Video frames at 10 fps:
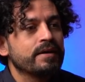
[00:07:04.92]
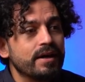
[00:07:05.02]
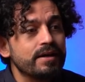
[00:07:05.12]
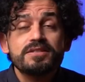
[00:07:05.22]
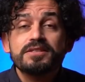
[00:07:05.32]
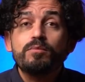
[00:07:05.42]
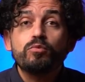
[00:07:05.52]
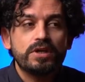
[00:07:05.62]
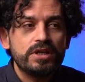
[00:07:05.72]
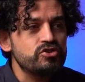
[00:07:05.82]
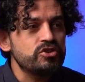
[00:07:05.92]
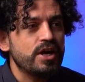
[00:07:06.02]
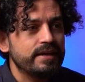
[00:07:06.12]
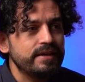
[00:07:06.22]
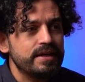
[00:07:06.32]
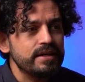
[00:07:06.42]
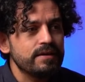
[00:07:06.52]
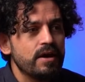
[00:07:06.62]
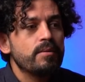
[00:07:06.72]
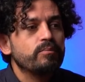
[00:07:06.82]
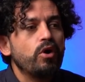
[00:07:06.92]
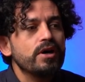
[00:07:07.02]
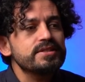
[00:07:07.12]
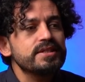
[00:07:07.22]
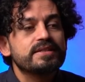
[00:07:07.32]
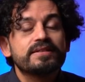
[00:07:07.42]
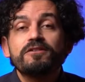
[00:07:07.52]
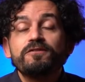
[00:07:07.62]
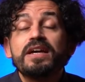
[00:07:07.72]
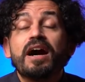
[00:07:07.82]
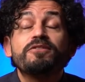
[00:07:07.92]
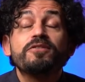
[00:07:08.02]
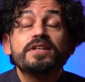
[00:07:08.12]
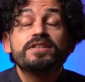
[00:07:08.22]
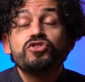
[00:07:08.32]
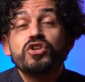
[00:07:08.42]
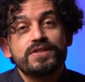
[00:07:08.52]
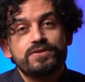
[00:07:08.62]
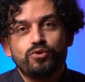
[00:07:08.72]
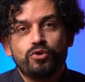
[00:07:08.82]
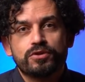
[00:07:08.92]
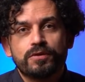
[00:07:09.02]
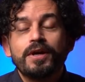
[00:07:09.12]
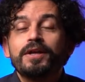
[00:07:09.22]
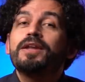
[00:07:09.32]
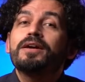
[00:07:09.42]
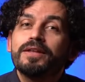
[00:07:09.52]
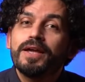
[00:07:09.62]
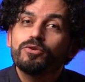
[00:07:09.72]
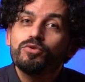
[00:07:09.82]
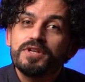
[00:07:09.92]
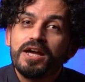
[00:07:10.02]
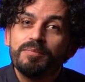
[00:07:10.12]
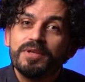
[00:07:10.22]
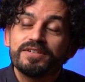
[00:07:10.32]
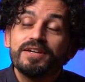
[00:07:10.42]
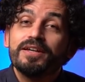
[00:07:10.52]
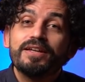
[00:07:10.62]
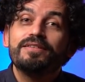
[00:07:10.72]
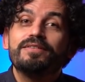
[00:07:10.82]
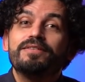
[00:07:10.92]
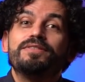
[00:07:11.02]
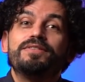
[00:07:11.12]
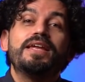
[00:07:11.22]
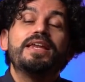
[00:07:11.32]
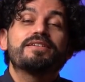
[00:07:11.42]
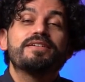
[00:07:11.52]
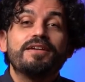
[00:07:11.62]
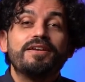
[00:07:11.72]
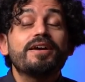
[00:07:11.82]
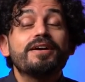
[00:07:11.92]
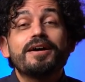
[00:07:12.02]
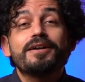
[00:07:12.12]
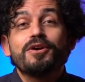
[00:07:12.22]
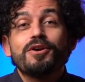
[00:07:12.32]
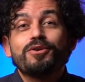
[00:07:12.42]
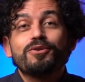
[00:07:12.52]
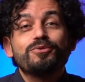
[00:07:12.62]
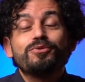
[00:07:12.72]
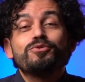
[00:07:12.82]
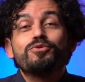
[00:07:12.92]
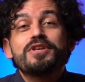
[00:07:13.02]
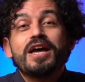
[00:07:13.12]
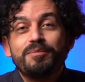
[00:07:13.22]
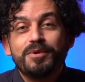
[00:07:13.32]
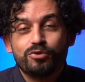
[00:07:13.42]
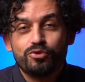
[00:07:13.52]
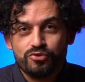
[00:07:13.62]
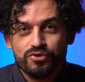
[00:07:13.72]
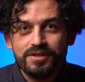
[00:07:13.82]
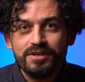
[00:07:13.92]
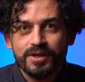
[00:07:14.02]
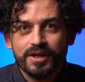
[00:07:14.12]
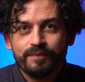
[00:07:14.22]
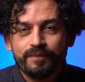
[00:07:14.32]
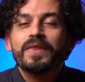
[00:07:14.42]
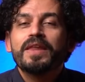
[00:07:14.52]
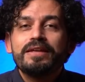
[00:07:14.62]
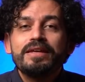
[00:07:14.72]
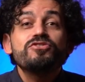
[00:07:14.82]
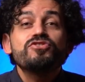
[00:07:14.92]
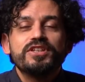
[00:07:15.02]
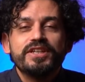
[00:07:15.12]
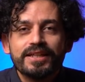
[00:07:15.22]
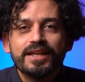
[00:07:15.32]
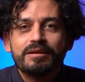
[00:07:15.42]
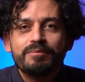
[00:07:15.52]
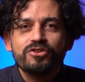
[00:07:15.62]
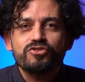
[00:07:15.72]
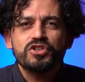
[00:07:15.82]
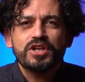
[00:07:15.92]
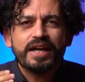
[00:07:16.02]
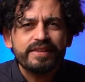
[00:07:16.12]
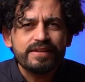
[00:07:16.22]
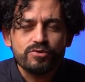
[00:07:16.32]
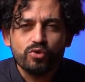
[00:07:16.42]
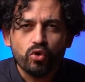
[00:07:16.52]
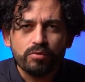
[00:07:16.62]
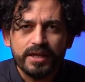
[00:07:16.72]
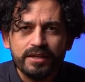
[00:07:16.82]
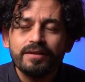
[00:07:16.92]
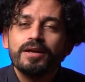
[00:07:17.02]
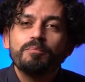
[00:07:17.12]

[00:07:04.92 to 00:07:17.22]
Kanal İstanbul'u inşa ederek Boğaz'daki trafiği hafifleteceğiz diyor. Ne kadar güzel bir e, dilek, ne kadar e, güzel bir düşünce değil mi? Hiç yalanlamak için kendinizi yormayın.